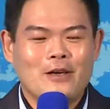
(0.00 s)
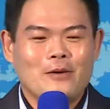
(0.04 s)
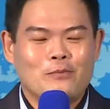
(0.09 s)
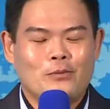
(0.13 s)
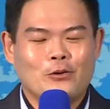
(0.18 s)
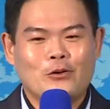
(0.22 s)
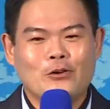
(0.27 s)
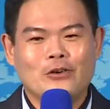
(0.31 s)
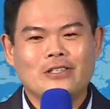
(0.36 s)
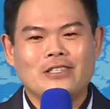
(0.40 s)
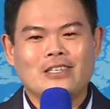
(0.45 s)

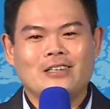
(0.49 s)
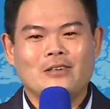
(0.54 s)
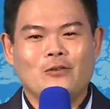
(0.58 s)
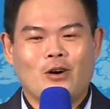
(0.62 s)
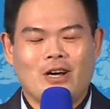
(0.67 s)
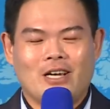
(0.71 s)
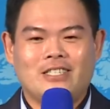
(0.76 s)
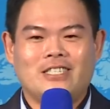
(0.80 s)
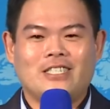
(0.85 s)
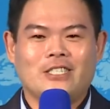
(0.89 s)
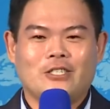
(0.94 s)
不过呢，我
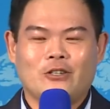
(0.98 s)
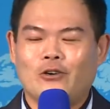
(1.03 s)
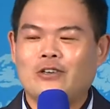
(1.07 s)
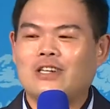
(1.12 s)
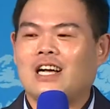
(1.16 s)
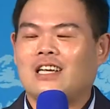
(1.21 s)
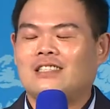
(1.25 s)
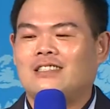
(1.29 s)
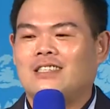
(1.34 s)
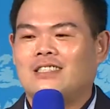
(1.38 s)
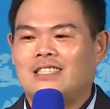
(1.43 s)
还是勇
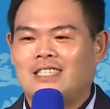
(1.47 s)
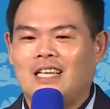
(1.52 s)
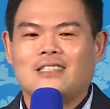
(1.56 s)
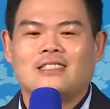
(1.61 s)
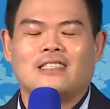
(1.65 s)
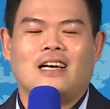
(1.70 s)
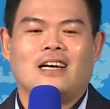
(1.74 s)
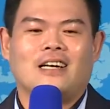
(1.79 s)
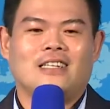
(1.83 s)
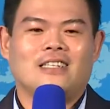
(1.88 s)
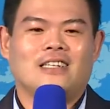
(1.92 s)
敢的上
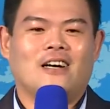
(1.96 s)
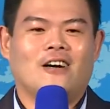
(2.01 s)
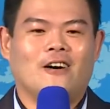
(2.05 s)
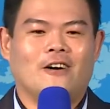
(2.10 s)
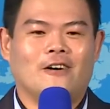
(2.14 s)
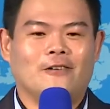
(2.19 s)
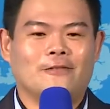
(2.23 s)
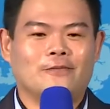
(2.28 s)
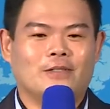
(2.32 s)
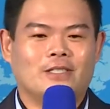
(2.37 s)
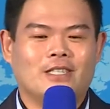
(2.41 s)
台了
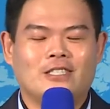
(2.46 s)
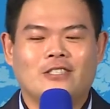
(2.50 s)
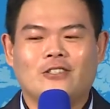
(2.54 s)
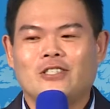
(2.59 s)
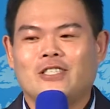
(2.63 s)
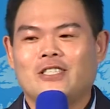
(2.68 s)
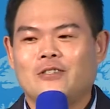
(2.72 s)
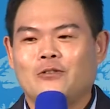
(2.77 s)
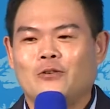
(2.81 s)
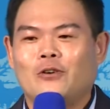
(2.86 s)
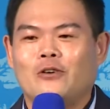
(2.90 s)
哈，这就
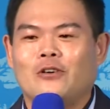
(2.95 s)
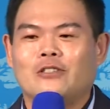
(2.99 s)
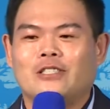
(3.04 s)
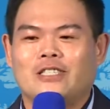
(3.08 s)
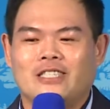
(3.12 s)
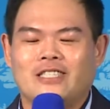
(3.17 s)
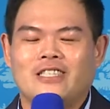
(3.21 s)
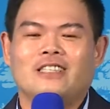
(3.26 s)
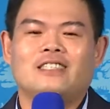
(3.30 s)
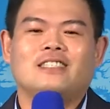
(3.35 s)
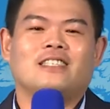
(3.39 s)
是我
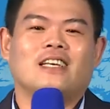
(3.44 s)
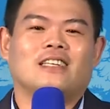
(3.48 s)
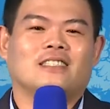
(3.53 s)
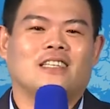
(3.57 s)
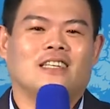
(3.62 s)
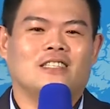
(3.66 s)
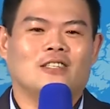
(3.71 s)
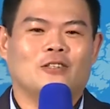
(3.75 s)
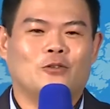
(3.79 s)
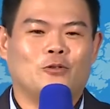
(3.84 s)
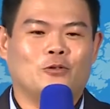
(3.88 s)
今天上
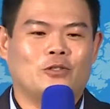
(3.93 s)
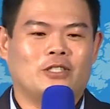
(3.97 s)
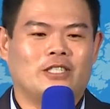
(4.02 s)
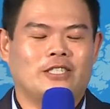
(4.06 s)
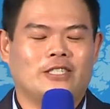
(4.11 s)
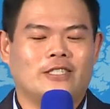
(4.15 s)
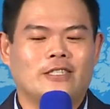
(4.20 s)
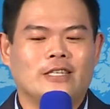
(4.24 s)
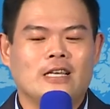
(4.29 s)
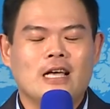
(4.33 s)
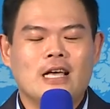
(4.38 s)
台的故
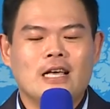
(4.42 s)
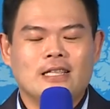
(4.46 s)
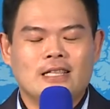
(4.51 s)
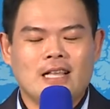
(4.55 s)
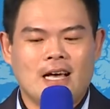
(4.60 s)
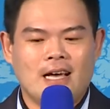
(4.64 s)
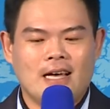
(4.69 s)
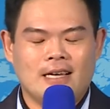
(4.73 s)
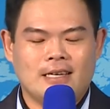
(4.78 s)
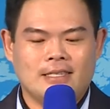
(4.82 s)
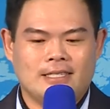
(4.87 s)
事。
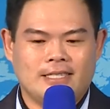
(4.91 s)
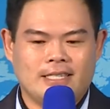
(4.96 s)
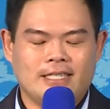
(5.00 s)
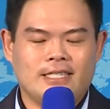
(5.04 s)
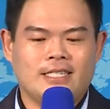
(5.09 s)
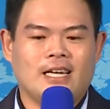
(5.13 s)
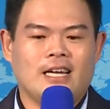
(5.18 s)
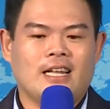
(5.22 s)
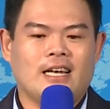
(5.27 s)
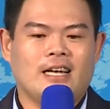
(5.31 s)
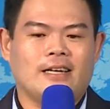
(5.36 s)
那接
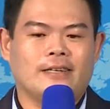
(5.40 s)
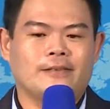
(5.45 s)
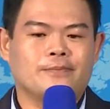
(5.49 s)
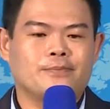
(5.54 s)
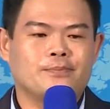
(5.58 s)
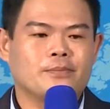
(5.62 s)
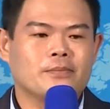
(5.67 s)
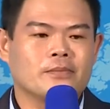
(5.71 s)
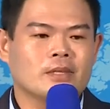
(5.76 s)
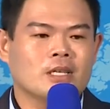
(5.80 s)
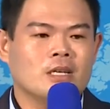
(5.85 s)
下来。
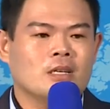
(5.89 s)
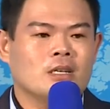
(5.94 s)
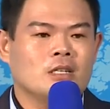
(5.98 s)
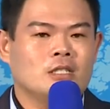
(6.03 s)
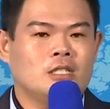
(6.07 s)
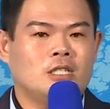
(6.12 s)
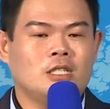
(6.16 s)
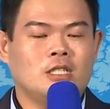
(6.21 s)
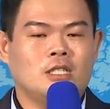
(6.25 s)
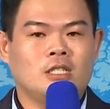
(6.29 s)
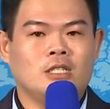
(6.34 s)

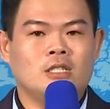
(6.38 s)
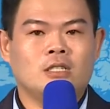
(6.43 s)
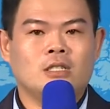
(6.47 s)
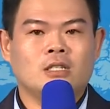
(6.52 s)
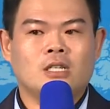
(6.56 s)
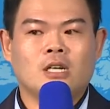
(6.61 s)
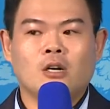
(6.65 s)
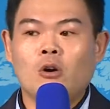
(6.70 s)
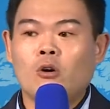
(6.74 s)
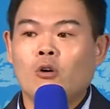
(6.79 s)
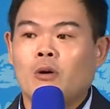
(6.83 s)
其实
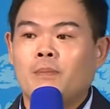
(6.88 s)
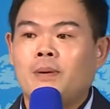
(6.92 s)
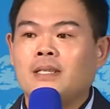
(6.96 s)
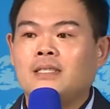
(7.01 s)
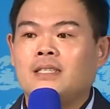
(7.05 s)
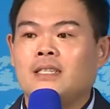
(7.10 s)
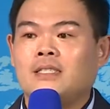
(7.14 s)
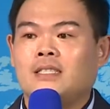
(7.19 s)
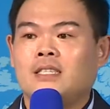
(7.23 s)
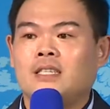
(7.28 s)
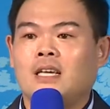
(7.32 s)
各位伙伴
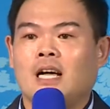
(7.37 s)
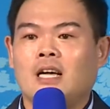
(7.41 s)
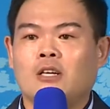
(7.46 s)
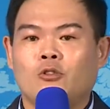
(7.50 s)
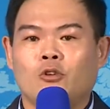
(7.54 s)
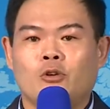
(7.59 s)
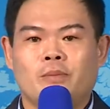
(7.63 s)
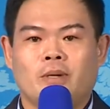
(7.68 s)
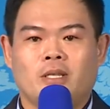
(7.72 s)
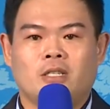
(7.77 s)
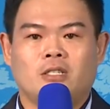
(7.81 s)
在经营爱
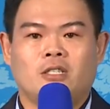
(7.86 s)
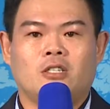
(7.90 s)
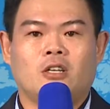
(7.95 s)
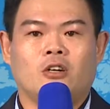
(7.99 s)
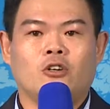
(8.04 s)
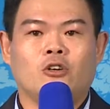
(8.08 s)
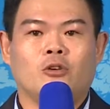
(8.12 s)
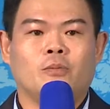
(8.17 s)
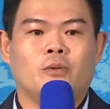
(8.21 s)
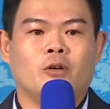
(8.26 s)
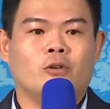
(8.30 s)
多美的时
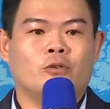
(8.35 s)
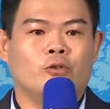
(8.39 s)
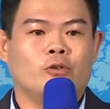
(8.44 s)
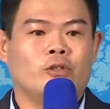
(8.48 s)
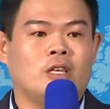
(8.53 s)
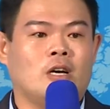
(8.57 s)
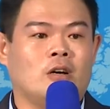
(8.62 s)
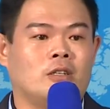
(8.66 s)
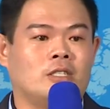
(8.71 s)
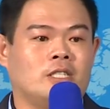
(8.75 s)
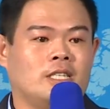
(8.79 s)
候，有没有遇
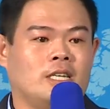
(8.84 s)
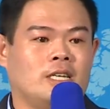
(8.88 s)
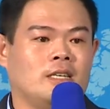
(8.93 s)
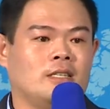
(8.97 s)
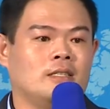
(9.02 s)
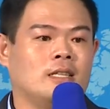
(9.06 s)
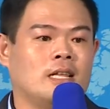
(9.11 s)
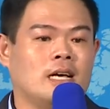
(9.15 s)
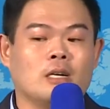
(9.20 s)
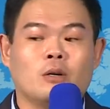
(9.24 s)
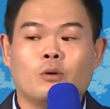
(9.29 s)
到一些
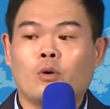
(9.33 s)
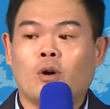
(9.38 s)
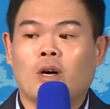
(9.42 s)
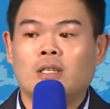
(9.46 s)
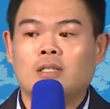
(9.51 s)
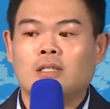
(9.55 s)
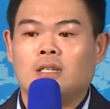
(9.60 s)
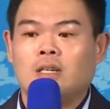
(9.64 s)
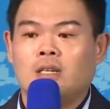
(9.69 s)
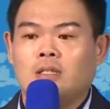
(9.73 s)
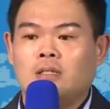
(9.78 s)
难
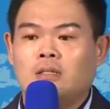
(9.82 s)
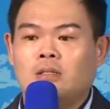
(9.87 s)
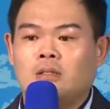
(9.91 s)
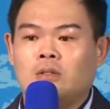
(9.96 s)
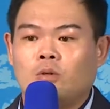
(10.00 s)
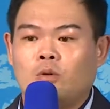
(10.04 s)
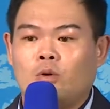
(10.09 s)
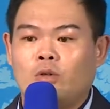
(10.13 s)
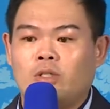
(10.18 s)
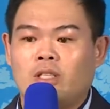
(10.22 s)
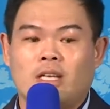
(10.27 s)
关跟
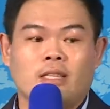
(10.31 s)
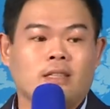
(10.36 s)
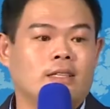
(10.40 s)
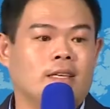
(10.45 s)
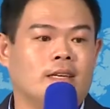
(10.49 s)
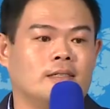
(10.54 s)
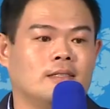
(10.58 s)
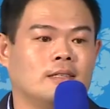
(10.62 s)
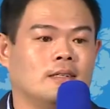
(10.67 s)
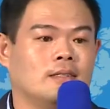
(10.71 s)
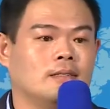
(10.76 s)
困难
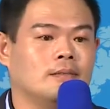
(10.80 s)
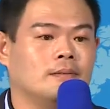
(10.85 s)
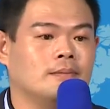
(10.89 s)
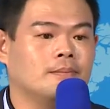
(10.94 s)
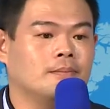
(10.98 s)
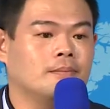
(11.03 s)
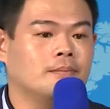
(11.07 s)
点呢？